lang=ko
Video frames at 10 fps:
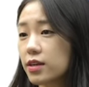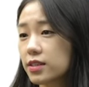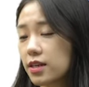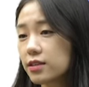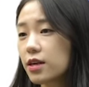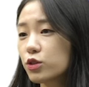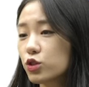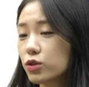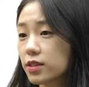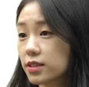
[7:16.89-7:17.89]

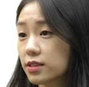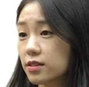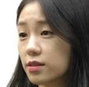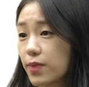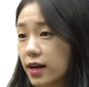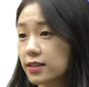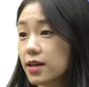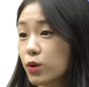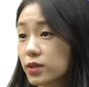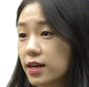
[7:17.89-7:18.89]
이해상충 리스크를
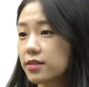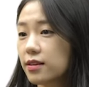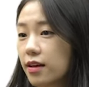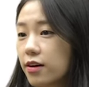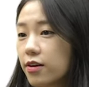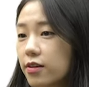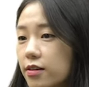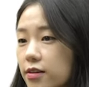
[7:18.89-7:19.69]
방지하고자 하는데요.